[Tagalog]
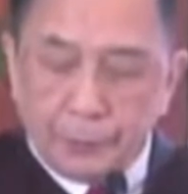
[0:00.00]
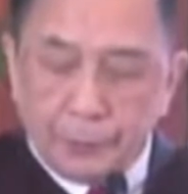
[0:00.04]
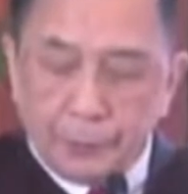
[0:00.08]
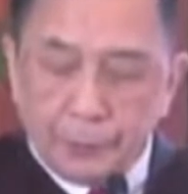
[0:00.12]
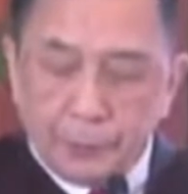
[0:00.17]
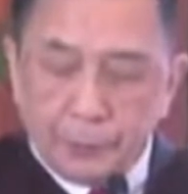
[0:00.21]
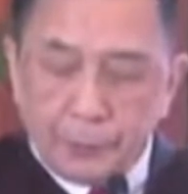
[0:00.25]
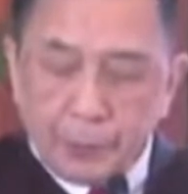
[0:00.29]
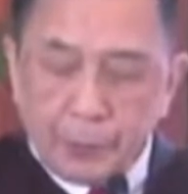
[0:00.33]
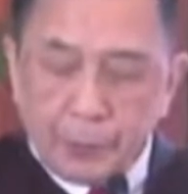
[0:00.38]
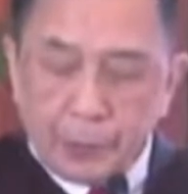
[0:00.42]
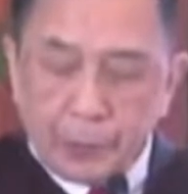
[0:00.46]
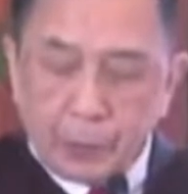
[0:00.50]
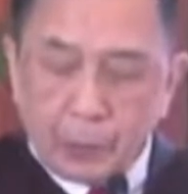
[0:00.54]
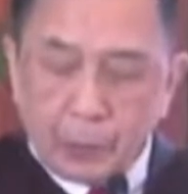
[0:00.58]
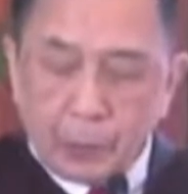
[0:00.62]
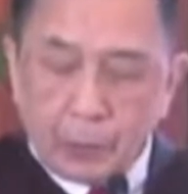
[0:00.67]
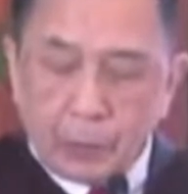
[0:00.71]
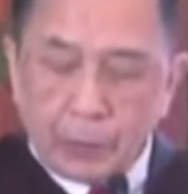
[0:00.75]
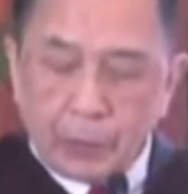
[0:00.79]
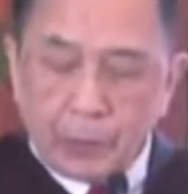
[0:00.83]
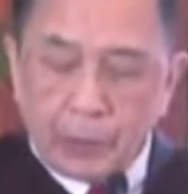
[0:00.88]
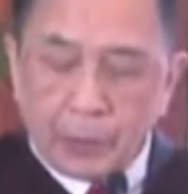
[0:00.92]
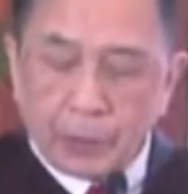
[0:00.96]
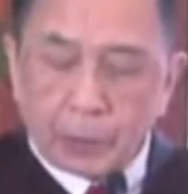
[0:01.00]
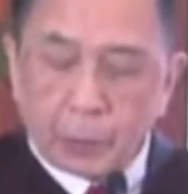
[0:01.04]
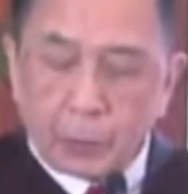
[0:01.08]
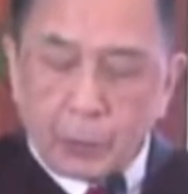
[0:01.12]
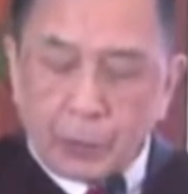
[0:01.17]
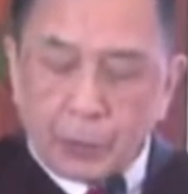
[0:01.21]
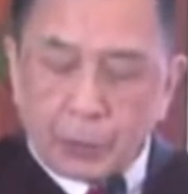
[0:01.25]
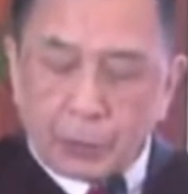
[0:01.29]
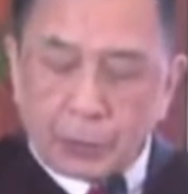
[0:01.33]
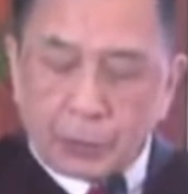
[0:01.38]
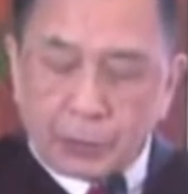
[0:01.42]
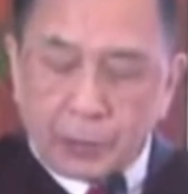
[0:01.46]
in accordance with
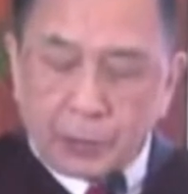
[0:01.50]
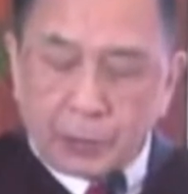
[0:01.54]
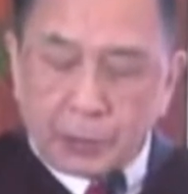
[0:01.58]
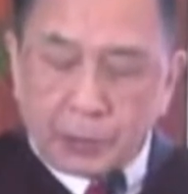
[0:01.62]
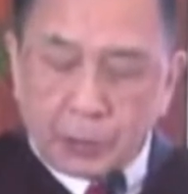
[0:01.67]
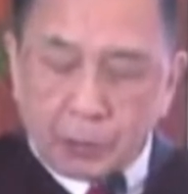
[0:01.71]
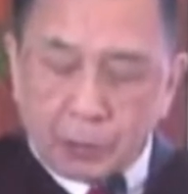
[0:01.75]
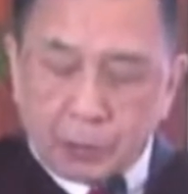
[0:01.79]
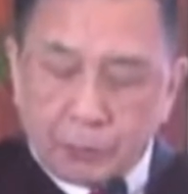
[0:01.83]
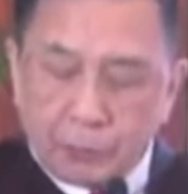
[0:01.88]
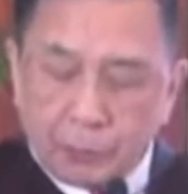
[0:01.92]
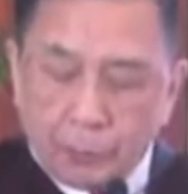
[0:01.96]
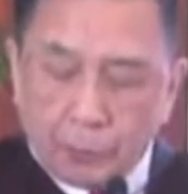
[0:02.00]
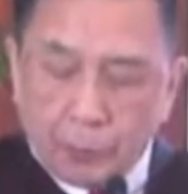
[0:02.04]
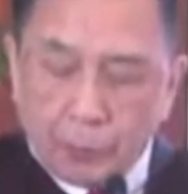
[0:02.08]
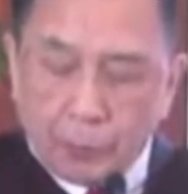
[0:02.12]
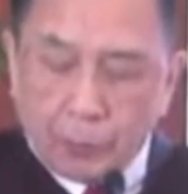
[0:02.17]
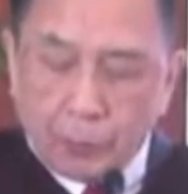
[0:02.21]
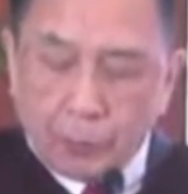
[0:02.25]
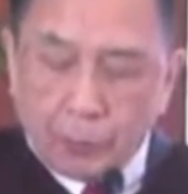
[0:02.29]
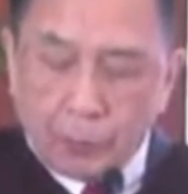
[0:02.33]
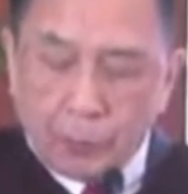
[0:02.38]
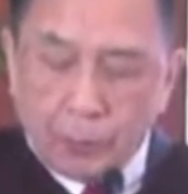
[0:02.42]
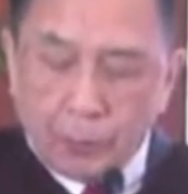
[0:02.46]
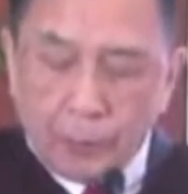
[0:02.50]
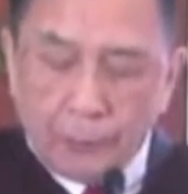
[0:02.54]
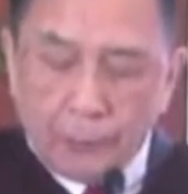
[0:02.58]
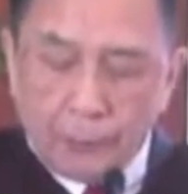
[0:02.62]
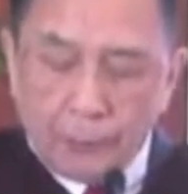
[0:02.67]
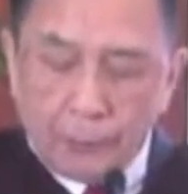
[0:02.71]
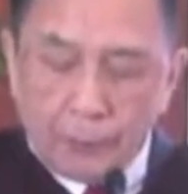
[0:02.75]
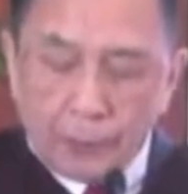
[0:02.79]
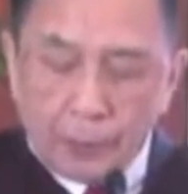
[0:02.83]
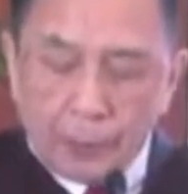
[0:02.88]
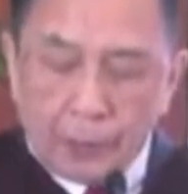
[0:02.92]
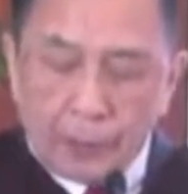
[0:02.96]
Section 4,
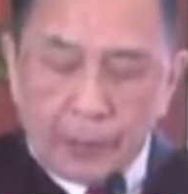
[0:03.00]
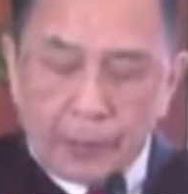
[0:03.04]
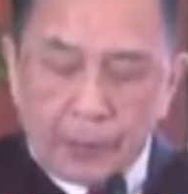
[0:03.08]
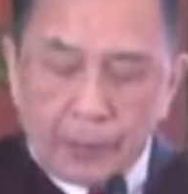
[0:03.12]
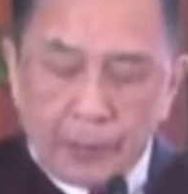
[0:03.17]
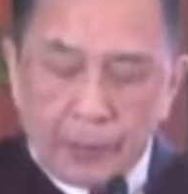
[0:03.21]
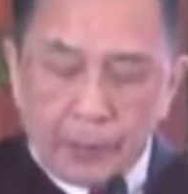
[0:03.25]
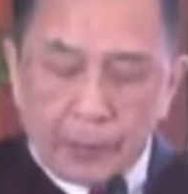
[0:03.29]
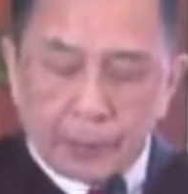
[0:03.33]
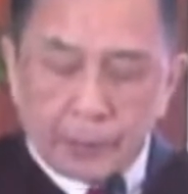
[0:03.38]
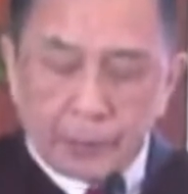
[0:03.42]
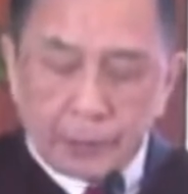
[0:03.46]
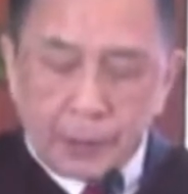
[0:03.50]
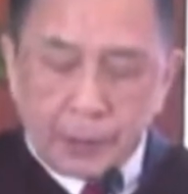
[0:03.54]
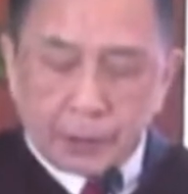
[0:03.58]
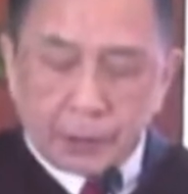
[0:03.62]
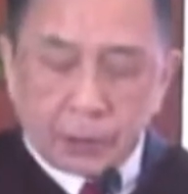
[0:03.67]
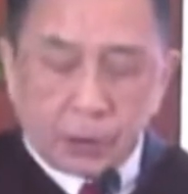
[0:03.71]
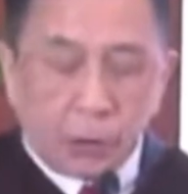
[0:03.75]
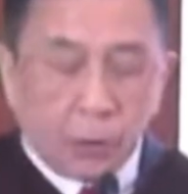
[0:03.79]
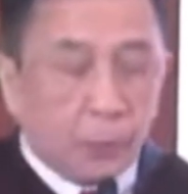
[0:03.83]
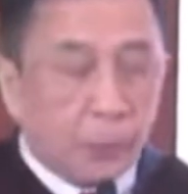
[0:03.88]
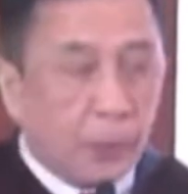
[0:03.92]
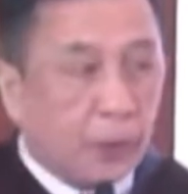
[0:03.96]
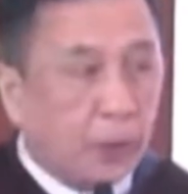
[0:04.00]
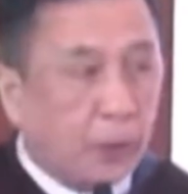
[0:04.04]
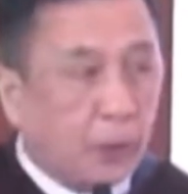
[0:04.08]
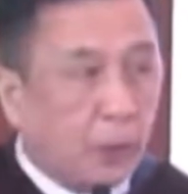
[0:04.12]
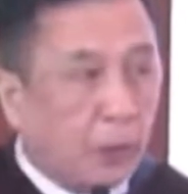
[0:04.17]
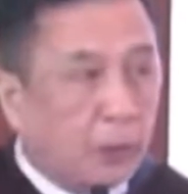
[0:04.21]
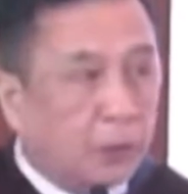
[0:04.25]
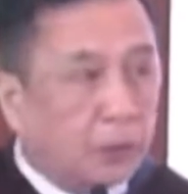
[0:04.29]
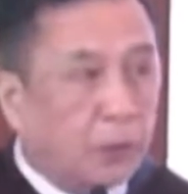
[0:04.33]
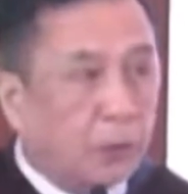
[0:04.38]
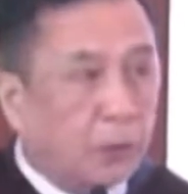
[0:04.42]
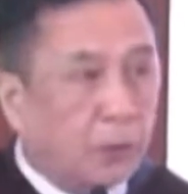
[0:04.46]
Article 6 of the
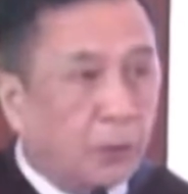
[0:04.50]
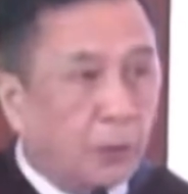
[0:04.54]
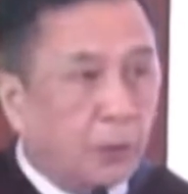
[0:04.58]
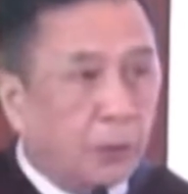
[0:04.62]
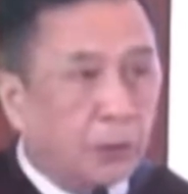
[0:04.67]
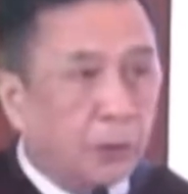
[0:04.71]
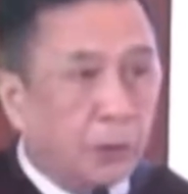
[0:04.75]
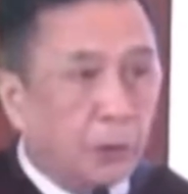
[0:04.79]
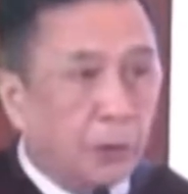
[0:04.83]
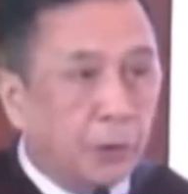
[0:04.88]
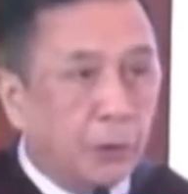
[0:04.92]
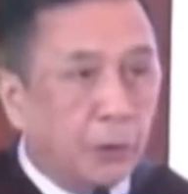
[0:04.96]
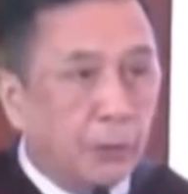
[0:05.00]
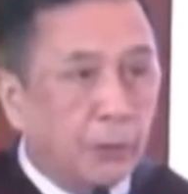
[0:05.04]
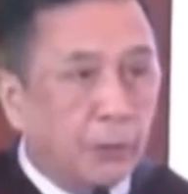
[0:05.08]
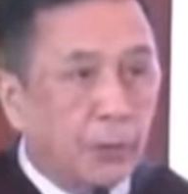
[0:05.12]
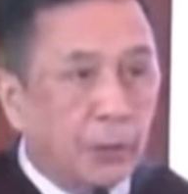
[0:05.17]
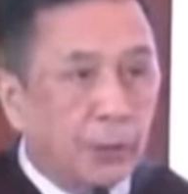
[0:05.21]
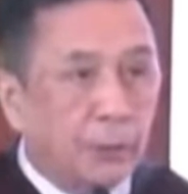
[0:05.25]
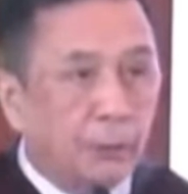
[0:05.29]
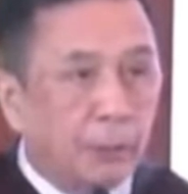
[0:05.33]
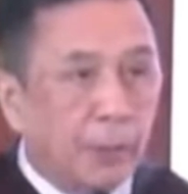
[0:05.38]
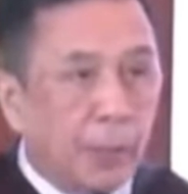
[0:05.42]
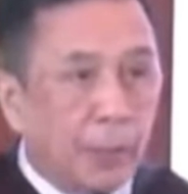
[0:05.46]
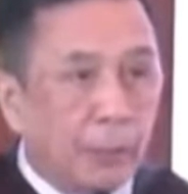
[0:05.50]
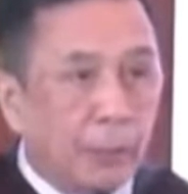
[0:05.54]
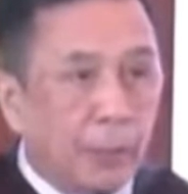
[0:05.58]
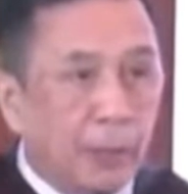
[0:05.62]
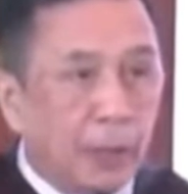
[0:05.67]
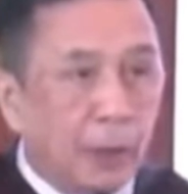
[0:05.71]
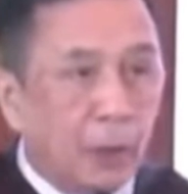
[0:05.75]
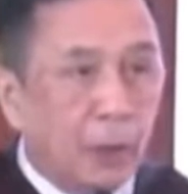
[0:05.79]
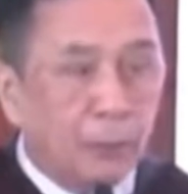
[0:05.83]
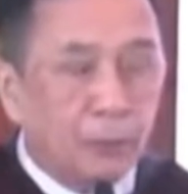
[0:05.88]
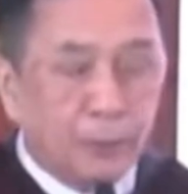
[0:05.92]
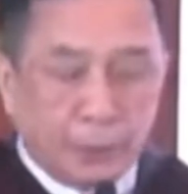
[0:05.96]
Constitution of the Republic
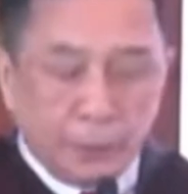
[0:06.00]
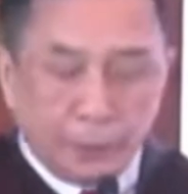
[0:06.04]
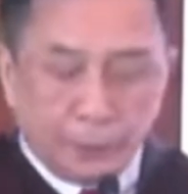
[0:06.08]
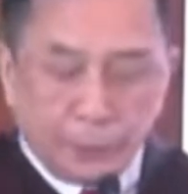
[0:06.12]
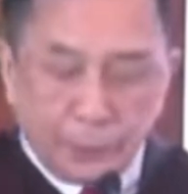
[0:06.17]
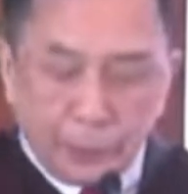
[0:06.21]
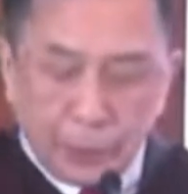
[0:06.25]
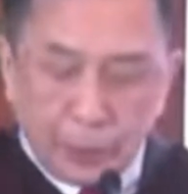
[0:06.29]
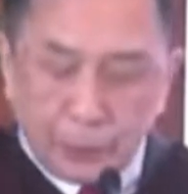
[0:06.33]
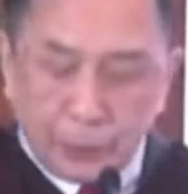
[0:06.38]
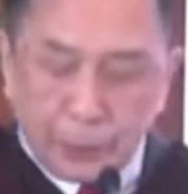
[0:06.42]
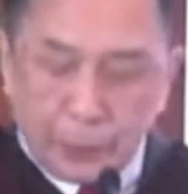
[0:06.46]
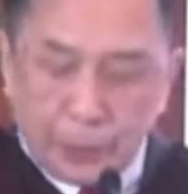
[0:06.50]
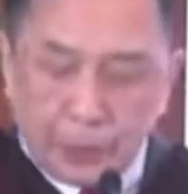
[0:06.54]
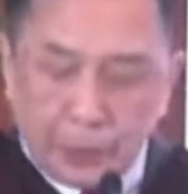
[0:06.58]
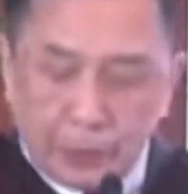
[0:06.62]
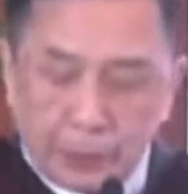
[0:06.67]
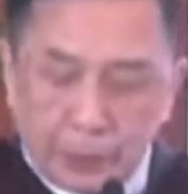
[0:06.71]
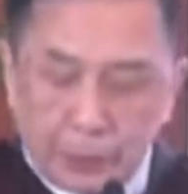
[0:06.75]
of the Philippines.